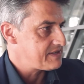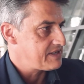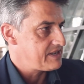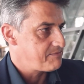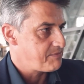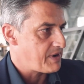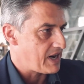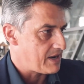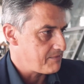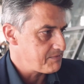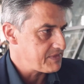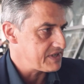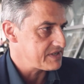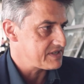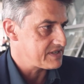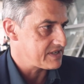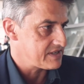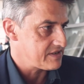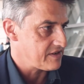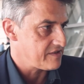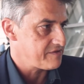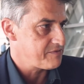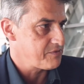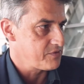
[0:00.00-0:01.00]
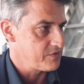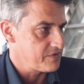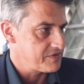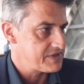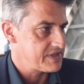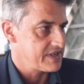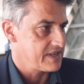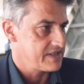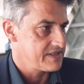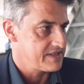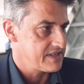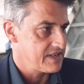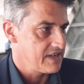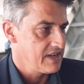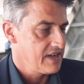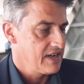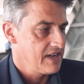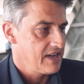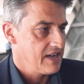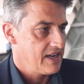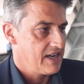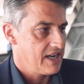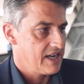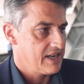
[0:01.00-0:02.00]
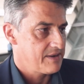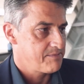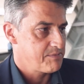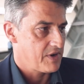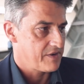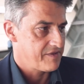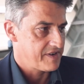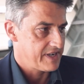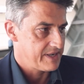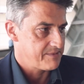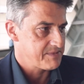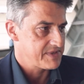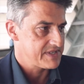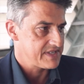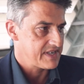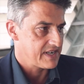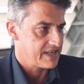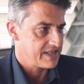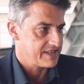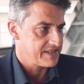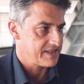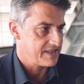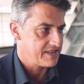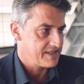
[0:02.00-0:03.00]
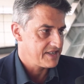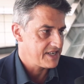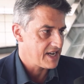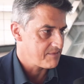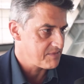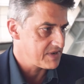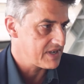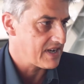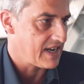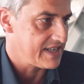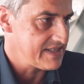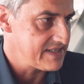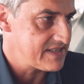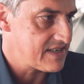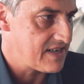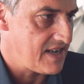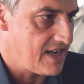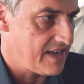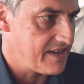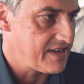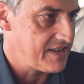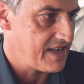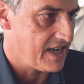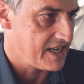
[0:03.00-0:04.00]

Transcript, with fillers: äh, beamtet sind auf Berufszeit, ähm, auf Lebenszeit, äh, die haben einen ganz klaren